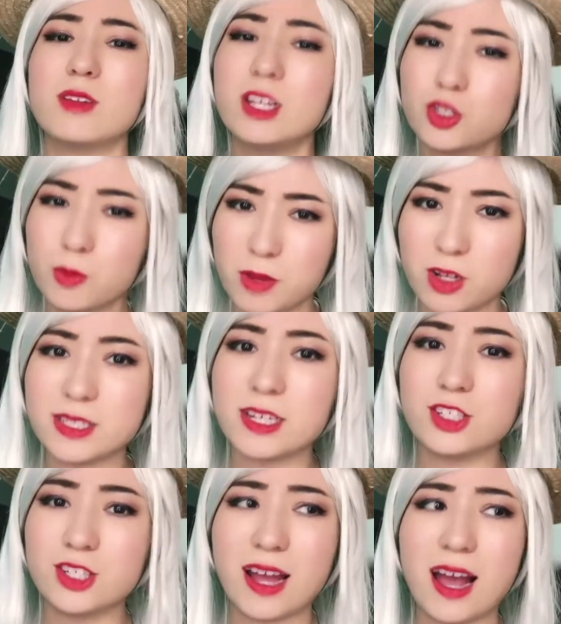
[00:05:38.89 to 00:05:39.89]
então ele achou melhor
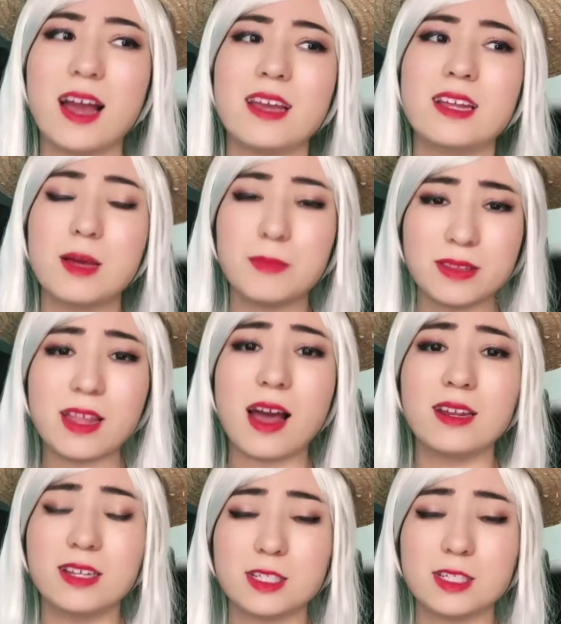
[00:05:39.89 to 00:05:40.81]
se retirar e lamentar